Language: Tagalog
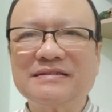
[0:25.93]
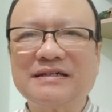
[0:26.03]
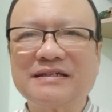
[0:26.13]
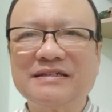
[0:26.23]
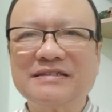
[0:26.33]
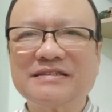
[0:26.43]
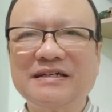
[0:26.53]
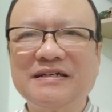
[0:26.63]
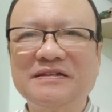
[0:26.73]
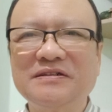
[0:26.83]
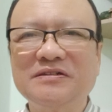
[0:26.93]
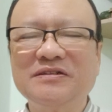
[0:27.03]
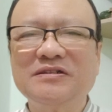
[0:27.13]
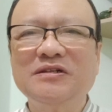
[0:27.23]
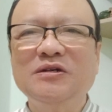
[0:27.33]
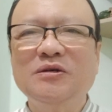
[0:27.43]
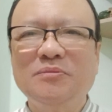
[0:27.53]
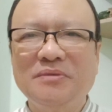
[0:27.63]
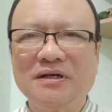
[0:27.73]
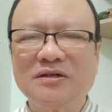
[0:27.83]
karanasan,
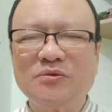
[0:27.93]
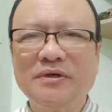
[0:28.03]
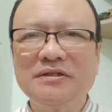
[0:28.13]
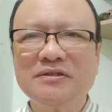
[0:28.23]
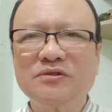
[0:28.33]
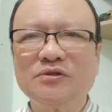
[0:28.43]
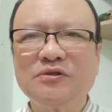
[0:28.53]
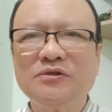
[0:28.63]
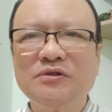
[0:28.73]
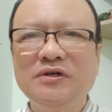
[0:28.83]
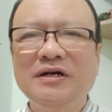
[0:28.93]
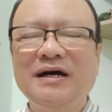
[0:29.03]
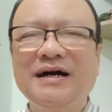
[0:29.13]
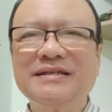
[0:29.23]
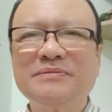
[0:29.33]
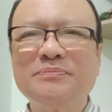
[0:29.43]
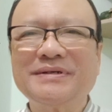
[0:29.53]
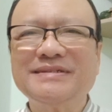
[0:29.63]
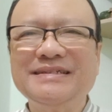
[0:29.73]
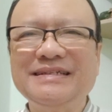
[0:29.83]
mga kwento at
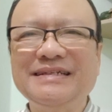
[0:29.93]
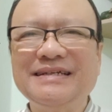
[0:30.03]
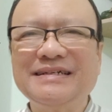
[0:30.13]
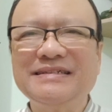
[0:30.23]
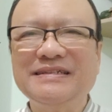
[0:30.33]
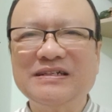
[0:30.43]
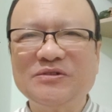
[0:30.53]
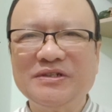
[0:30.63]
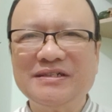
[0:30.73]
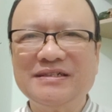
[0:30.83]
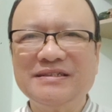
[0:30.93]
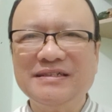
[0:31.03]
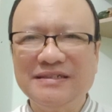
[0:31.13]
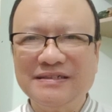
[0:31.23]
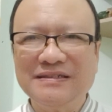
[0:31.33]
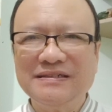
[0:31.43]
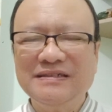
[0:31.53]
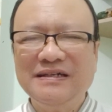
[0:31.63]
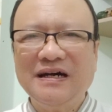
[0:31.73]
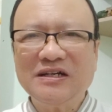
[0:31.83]
pagninilay ni Kuya Nanding.
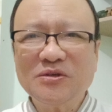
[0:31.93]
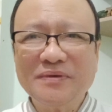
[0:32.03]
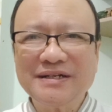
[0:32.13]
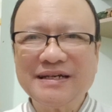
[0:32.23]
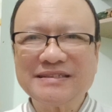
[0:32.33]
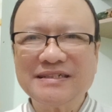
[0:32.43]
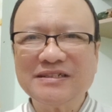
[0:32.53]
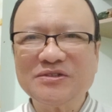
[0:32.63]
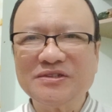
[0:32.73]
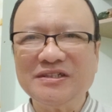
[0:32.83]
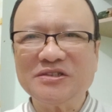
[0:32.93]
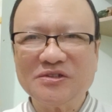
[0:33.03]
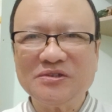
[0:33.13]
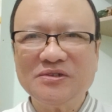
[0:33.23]
Ano bang nasa likod nito?